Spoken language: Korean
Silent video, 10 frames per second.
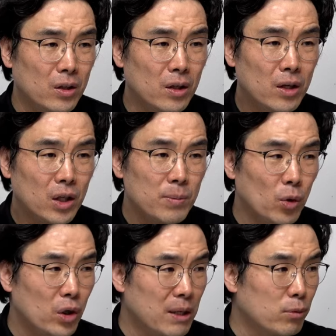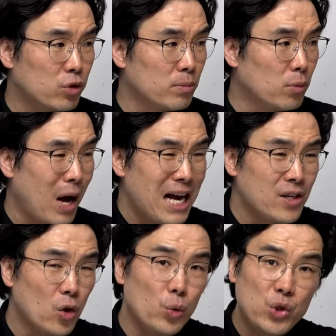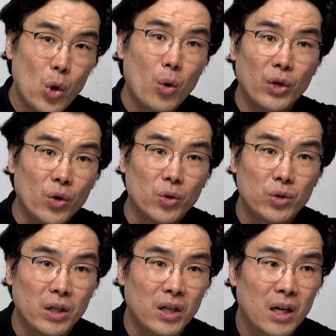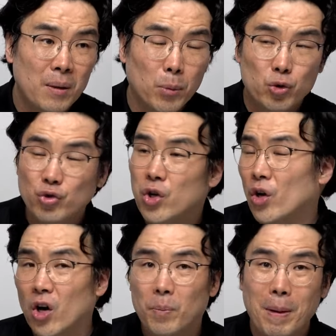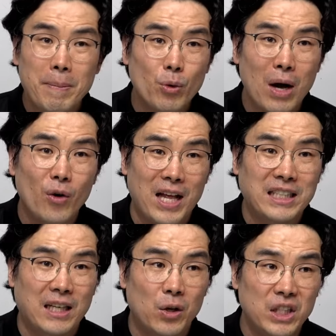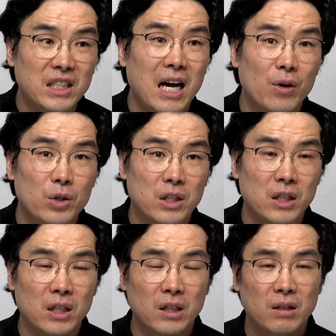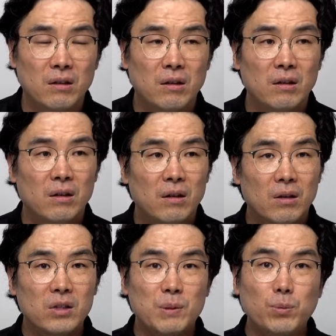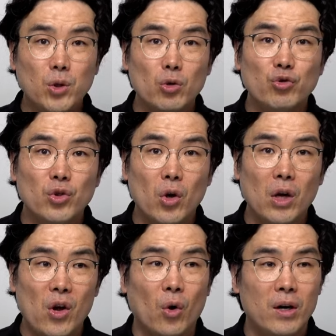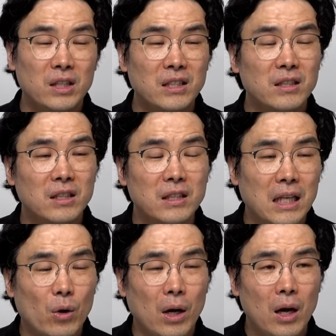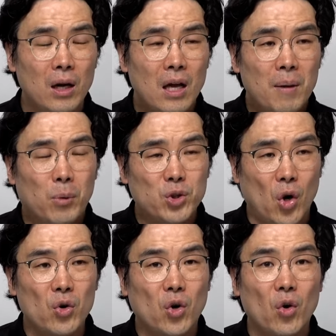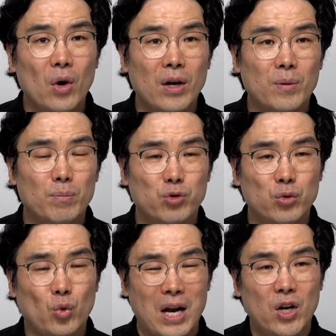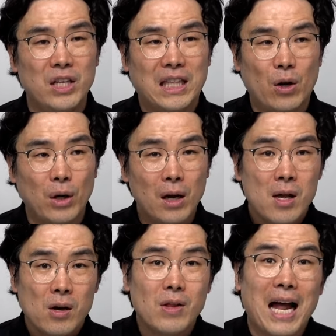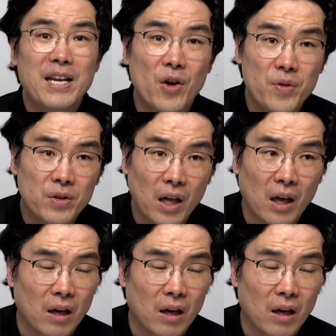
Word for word: 김건희가 무슨 뭐 학력 위조하고 이런 것들이 뭐 윤석열 빽맥고 한 건 아니잖아요. 지가 한 거지. 직접 윤석열과 연관을 짓는다거나 뭐 정권과 무슨 관련이 있다거나 그건 아니었는데